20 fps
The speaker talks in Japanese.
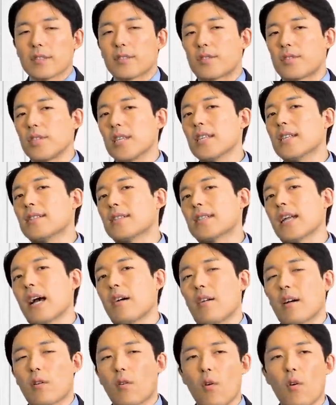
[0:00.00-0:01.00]

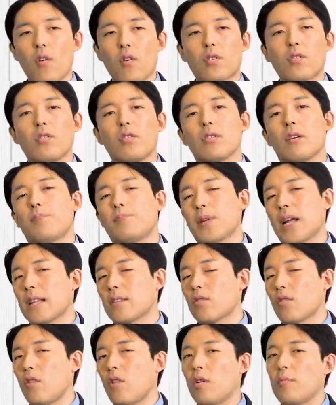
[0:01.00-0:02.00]
ツイッターは公共の
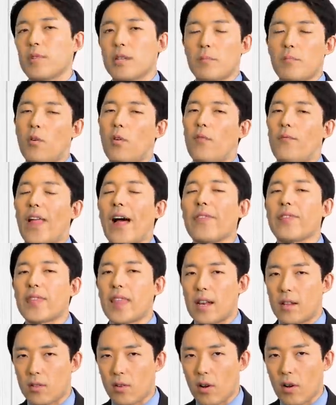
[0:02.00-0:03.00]
プラットフォームにもうなっ
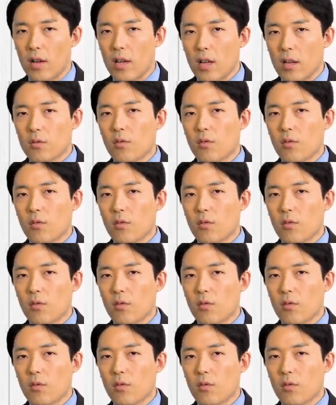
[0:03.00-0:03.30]
てると。